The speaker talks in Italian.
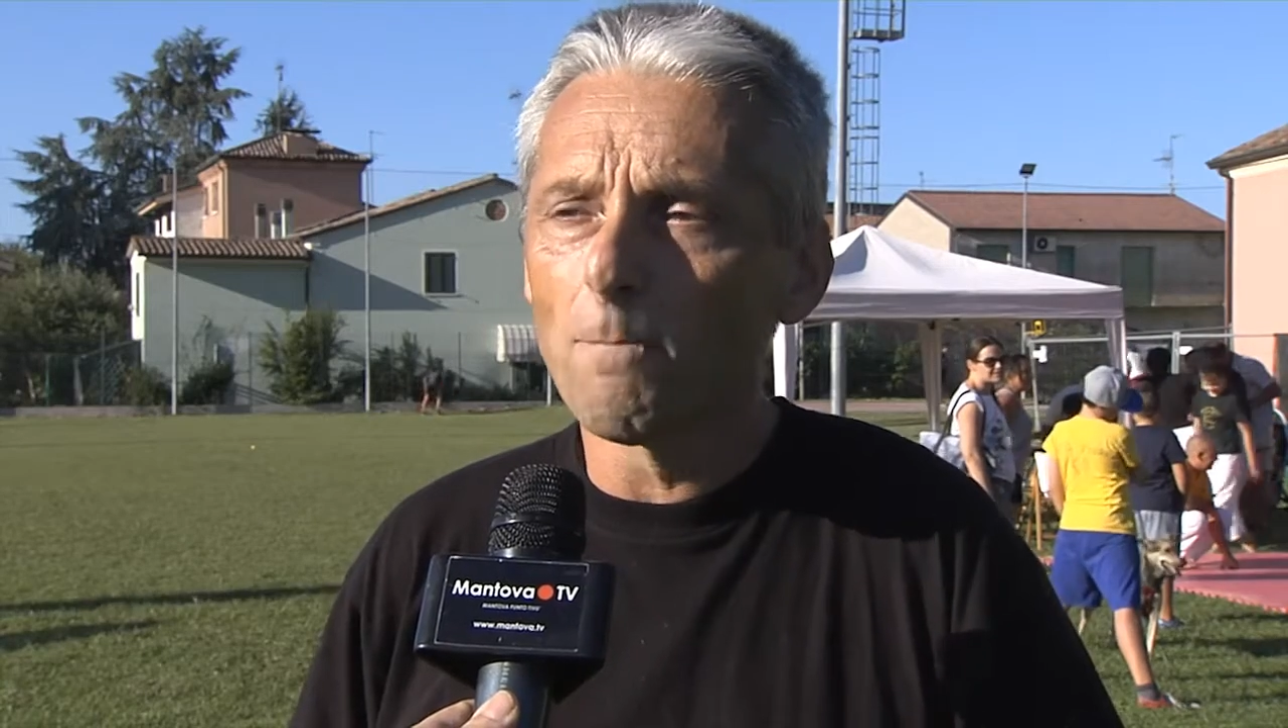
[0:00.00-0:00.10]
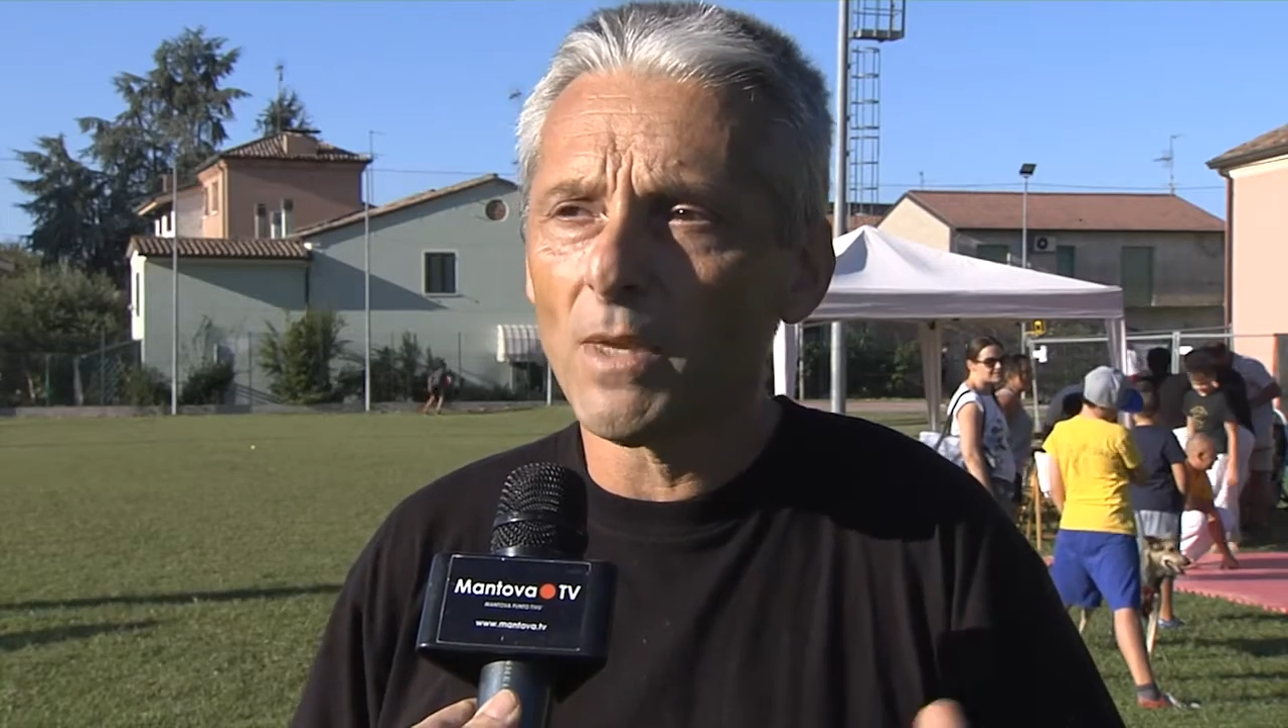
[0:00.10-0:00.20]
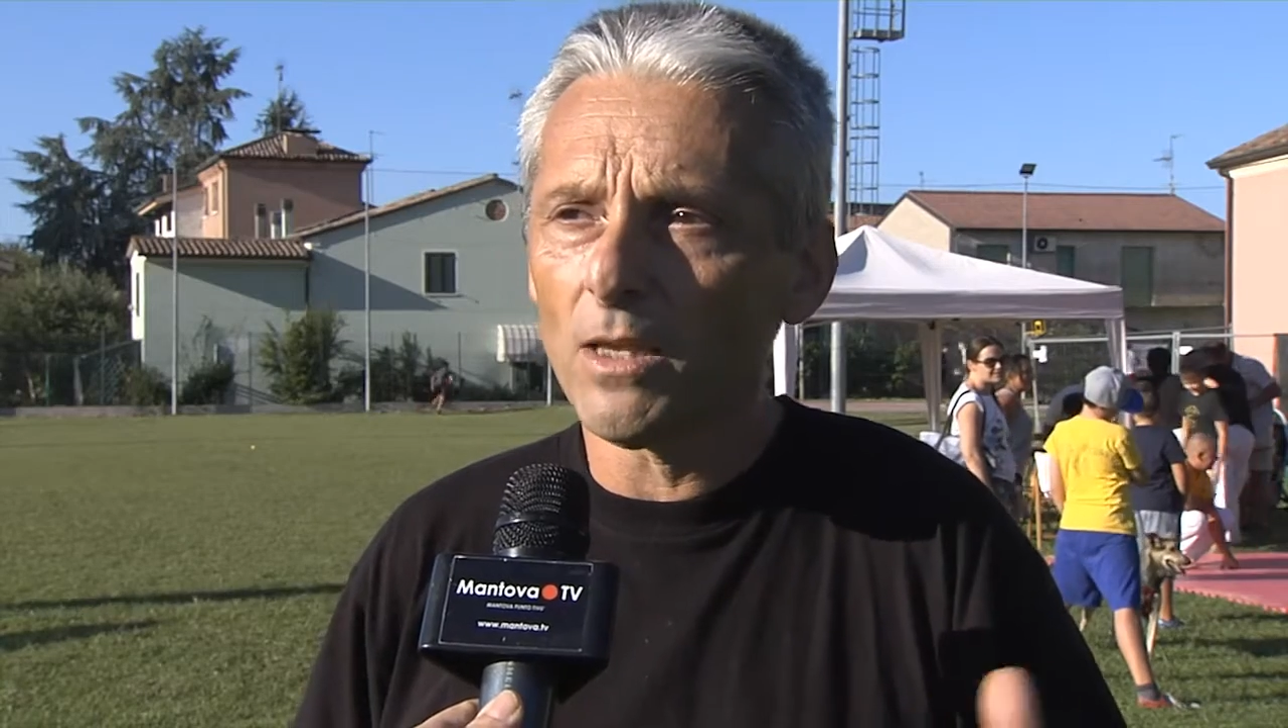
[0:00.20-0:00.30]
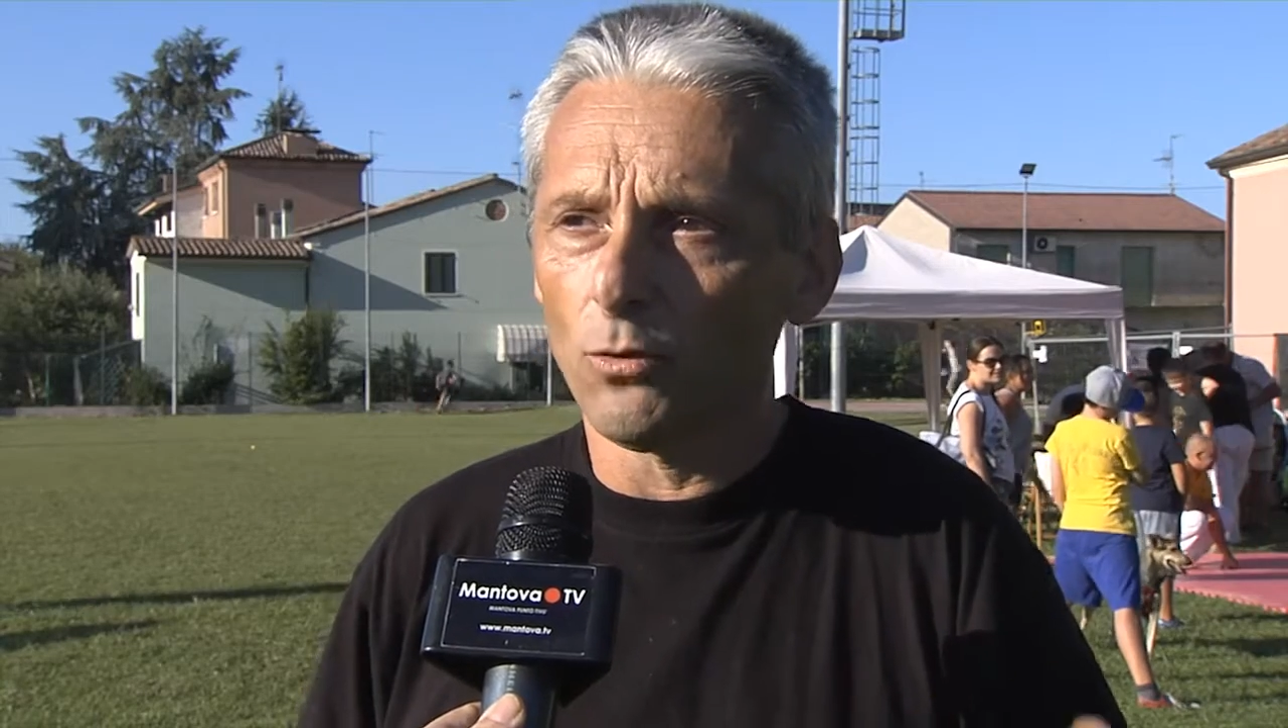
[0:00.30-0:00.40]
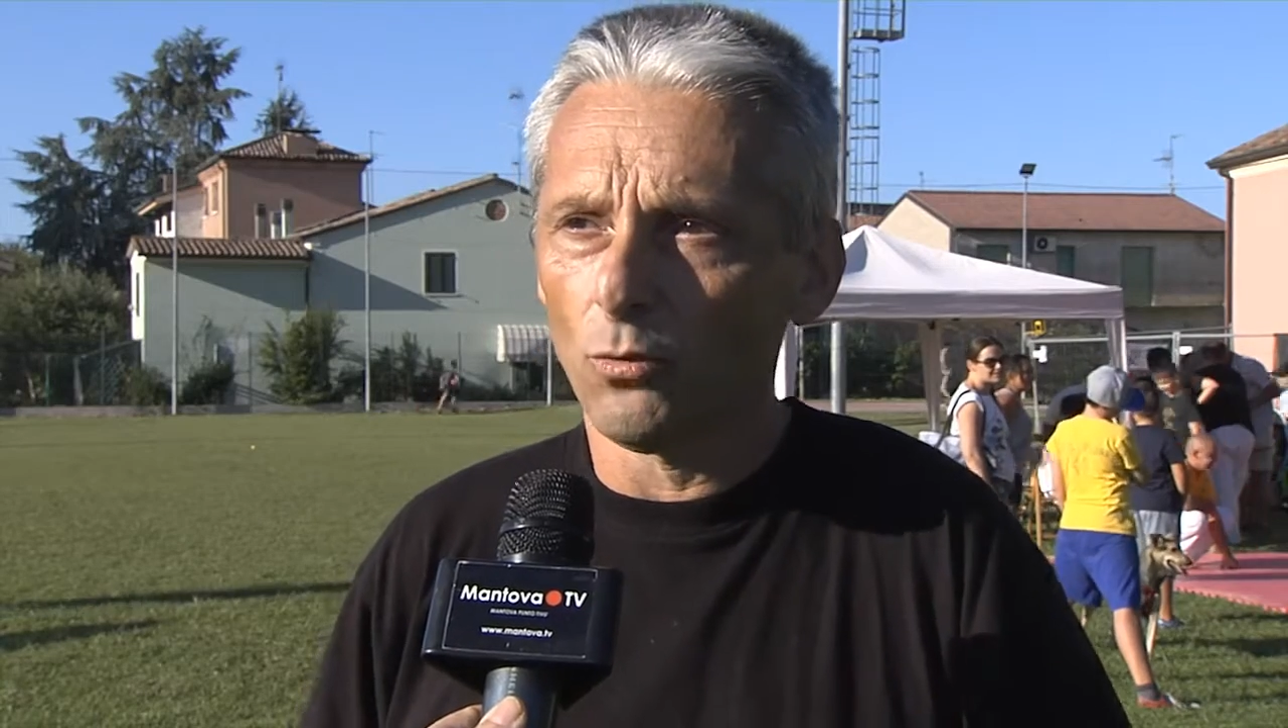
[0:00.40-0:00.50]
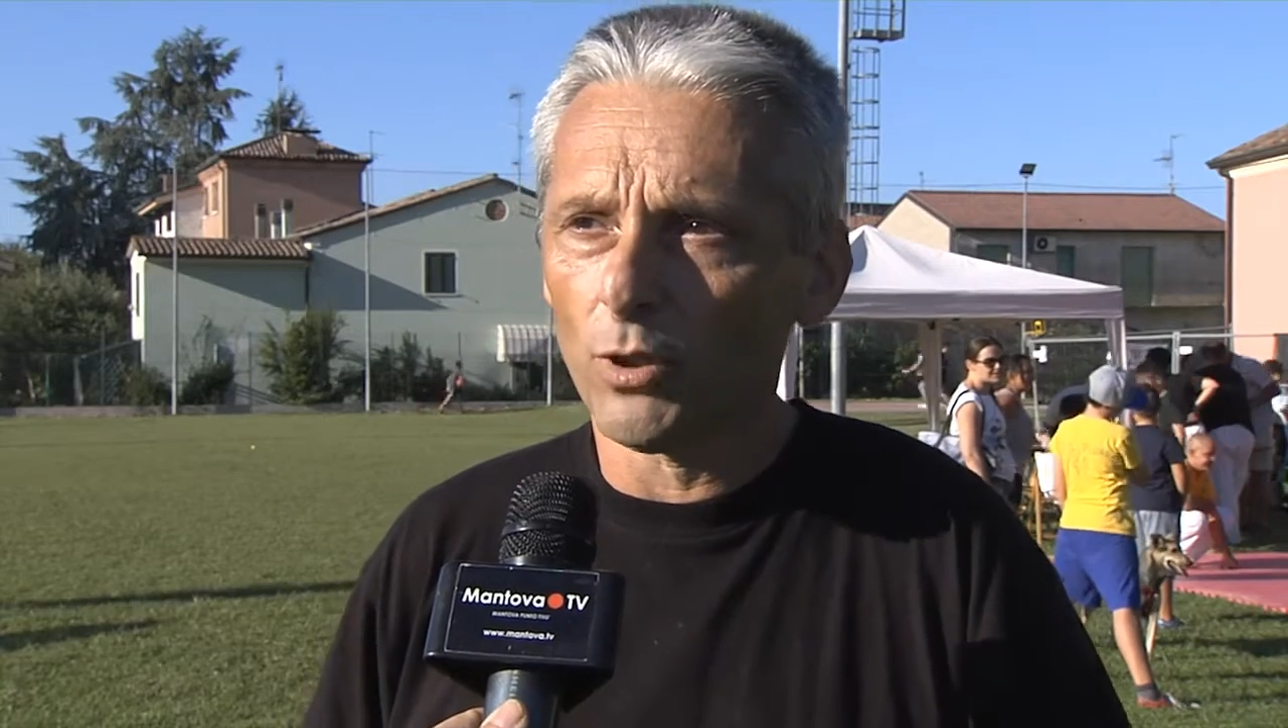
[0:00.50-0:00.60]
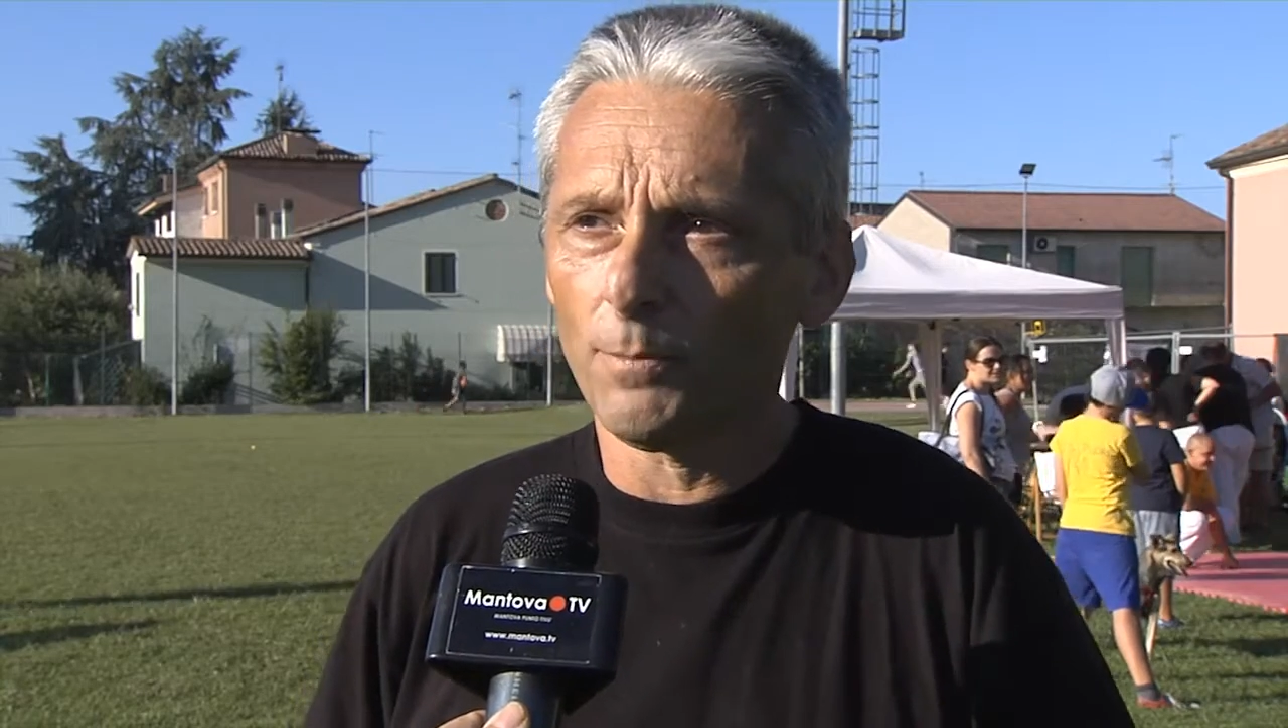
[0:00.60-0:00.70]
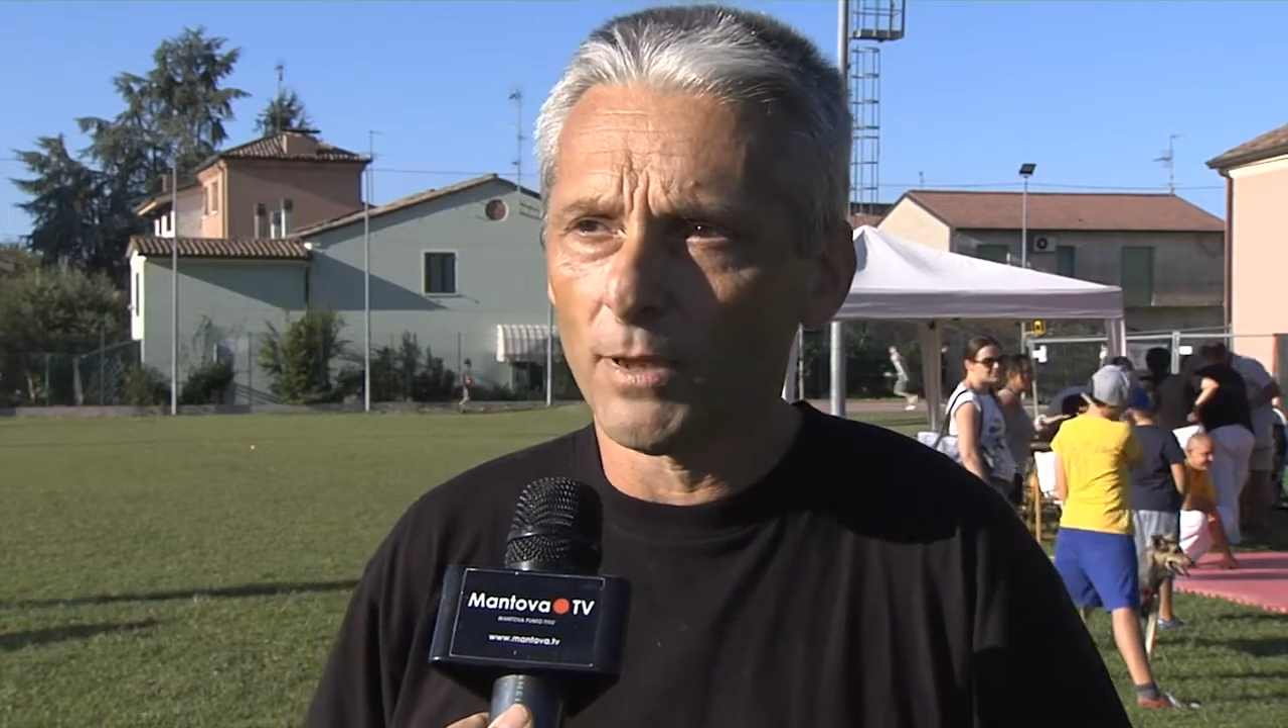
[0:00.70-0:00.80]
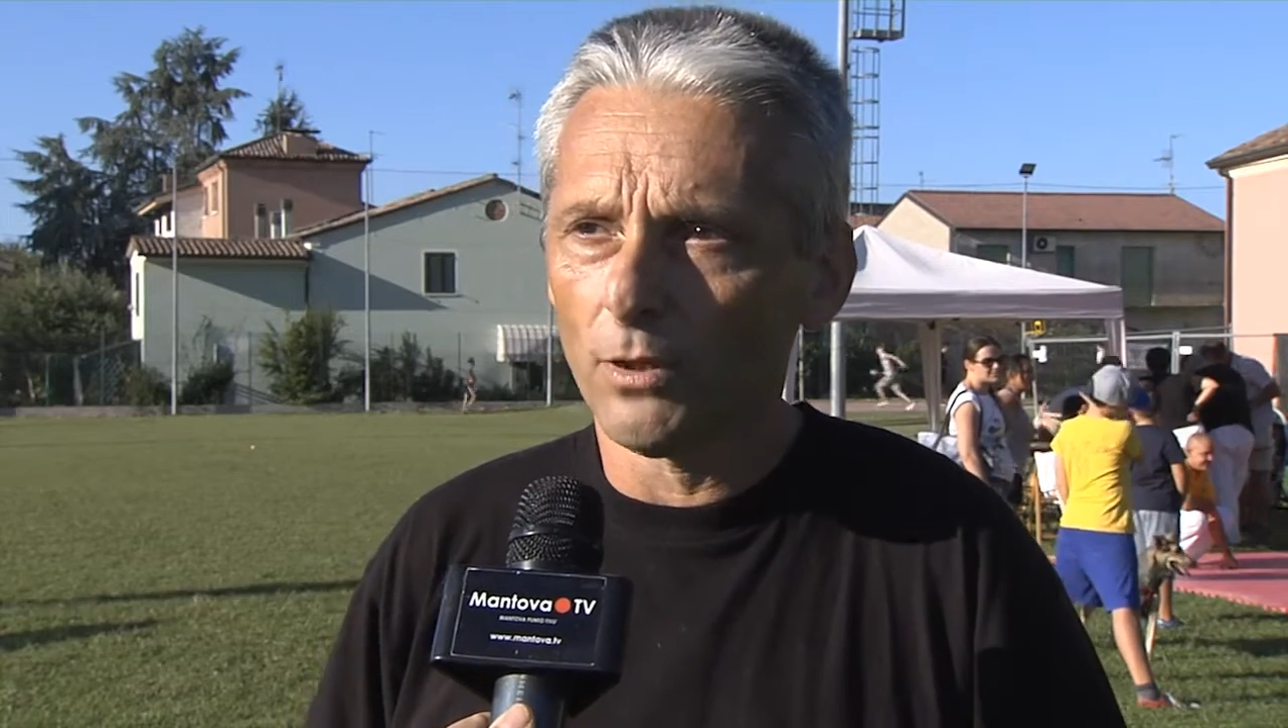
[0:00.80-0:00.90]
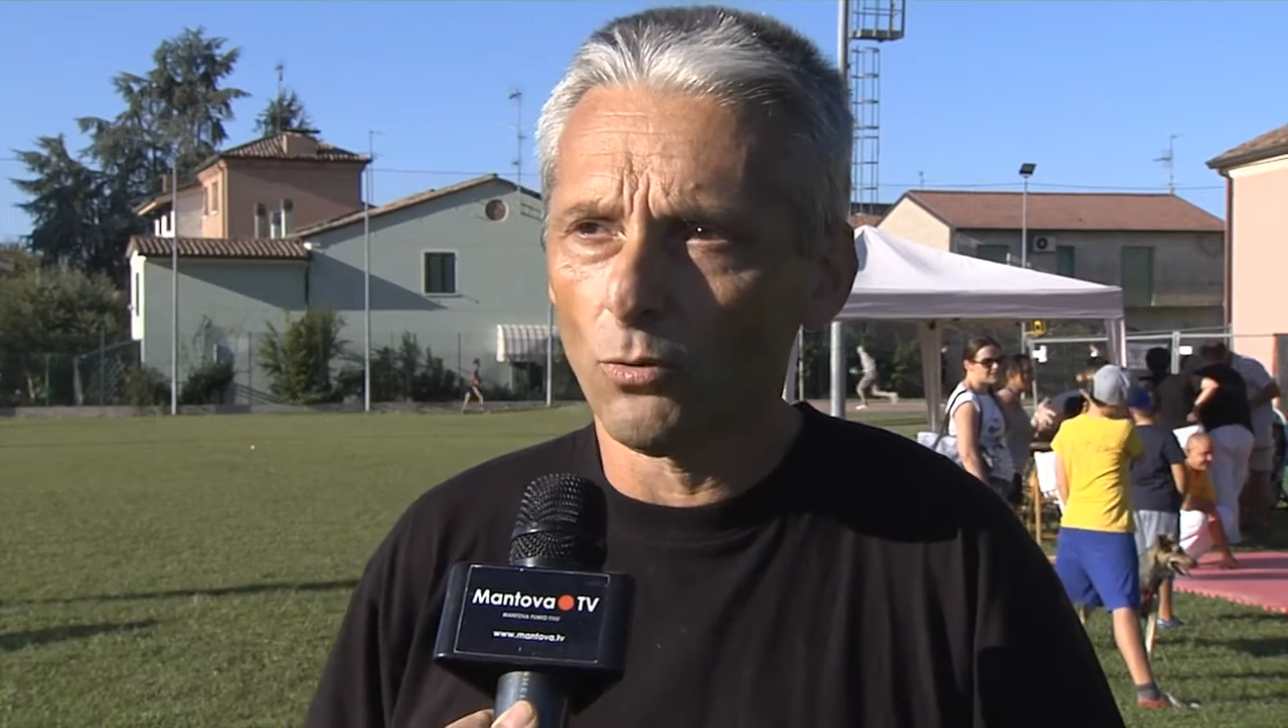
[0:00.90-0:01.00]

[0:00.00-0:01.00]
migliori per